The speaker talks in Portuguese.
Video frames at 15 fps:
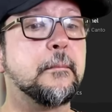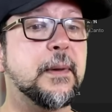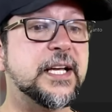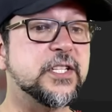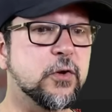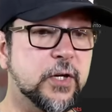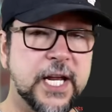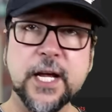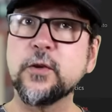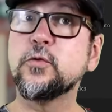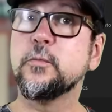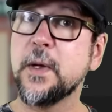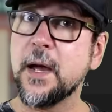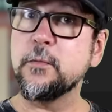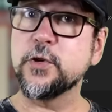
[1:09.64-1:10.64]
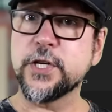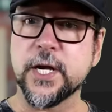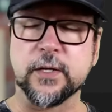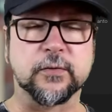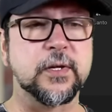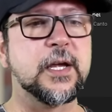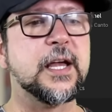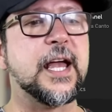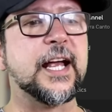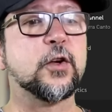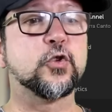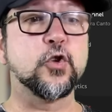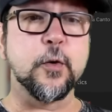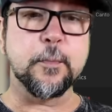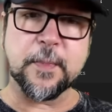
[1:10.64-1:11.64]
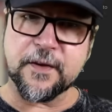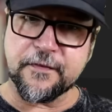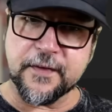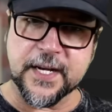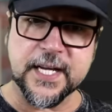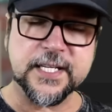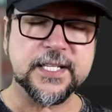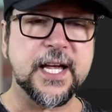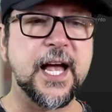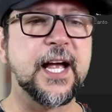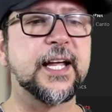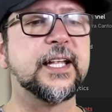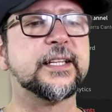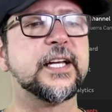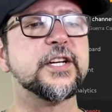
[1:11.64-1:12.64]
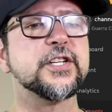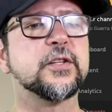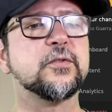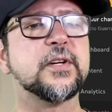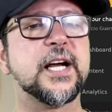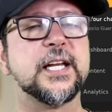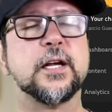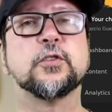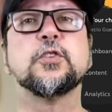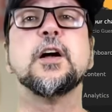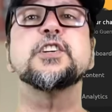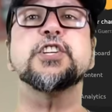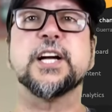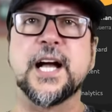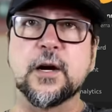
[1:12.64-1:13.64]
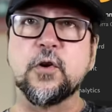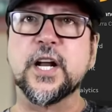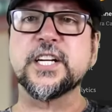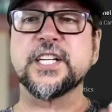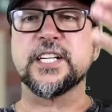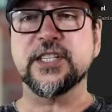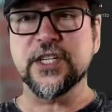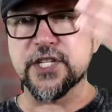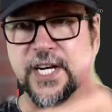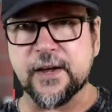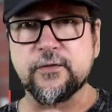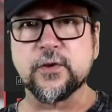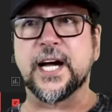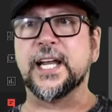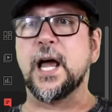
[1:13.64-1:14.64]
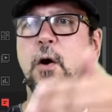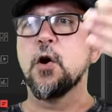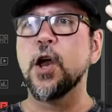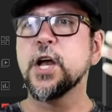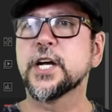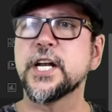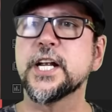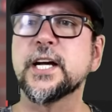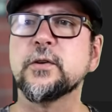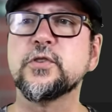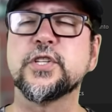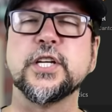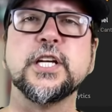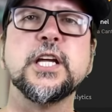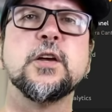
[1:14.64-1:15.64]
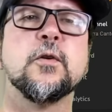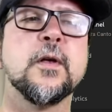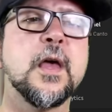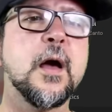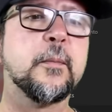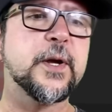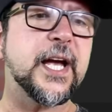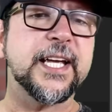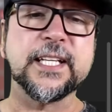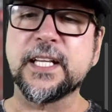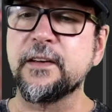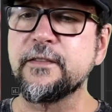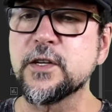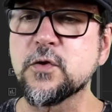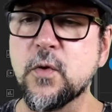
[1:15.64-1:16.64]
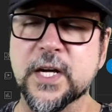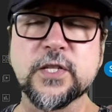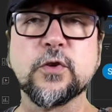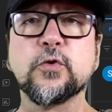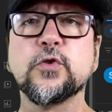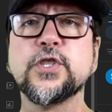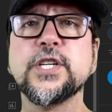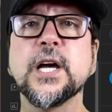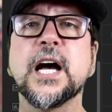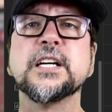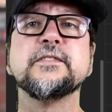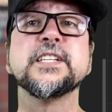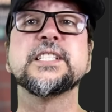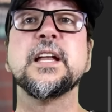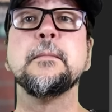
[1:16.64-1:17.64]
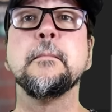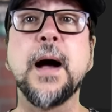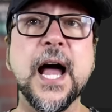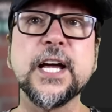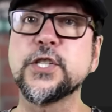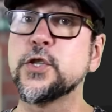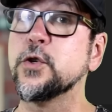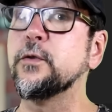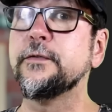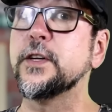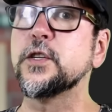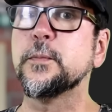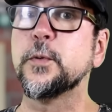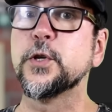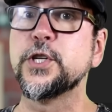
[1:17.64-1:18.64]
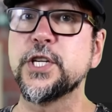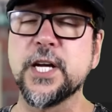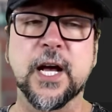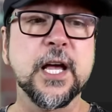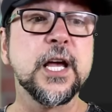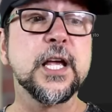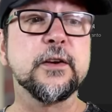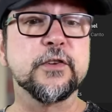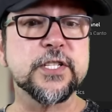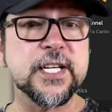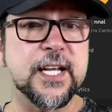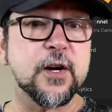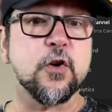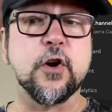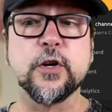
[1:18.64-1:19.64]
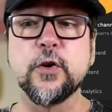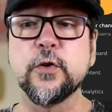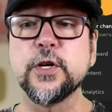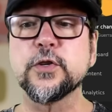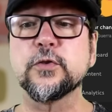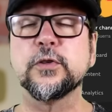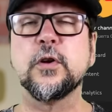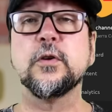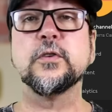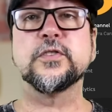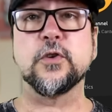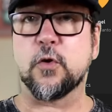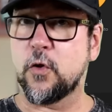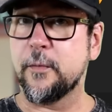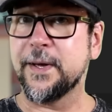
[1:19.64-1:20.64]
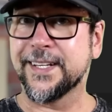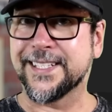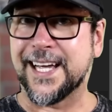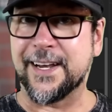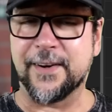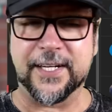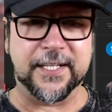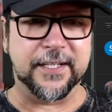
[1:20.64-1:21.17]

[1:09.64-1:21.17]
mas eu leio do mesmo jeito. É que eu dou preferência a quem está inscrito no canal. Então chega agora, já se inscreve no canal, clica no sininho, porque aqui tem vídeo quase todo dia. Às vezes tem mais de um vídeo por dia e você ainda corre o risco de eu ler o seu comentário